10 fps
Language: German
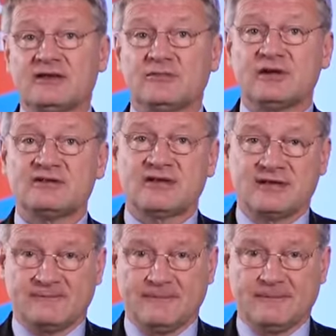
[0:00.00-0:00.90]
anderen
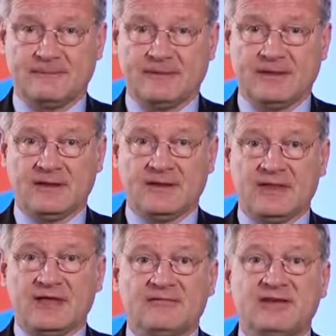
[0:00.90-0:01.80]
Parteien.
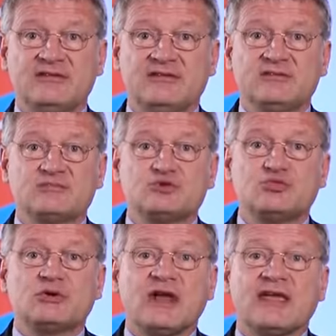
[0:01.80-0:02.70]
Wenn Sie diesem
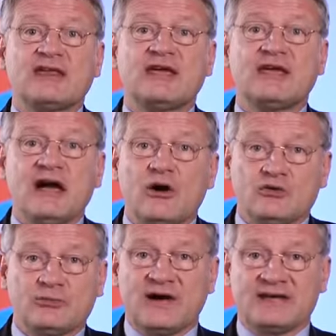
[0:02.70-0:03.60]
Spuk dagegen den
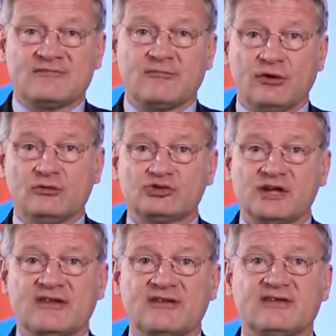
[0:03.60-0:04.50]
Garaus bereiten wollen und
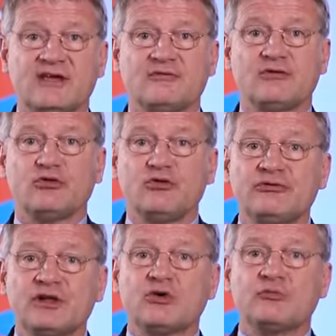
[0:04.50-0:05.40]
stattdessen eine
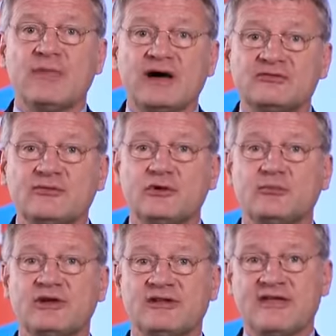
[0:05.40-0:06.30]
vernünftige und maßvolle
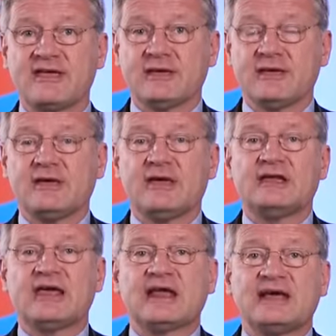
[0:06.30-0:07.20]
Politik
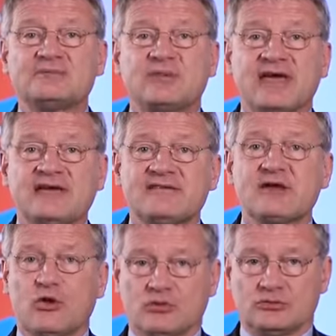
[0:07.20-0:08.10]
der
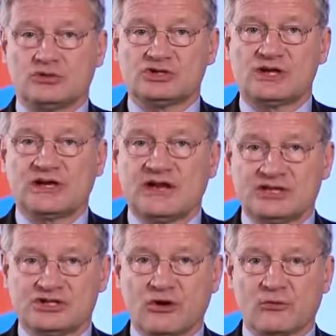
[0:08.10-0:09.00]
Gleichberechtigung statt
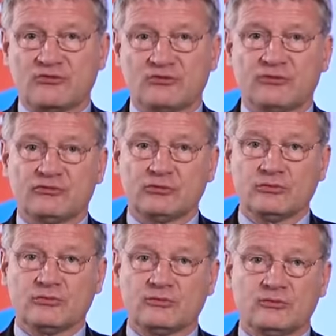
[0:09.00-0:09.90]
Gleichstellung
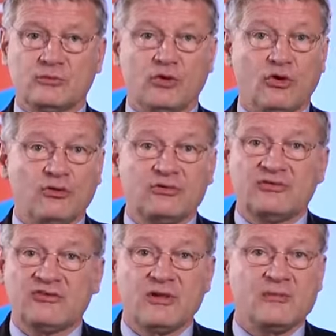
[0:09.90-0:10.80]
bevorzugen, können
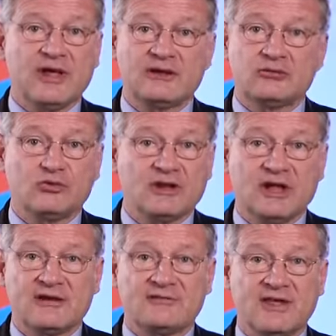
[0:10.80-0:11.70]
Sie im Land nur die
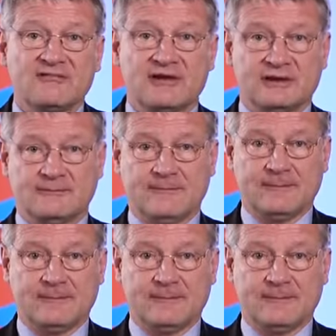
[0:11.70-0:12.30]
AfD wählen.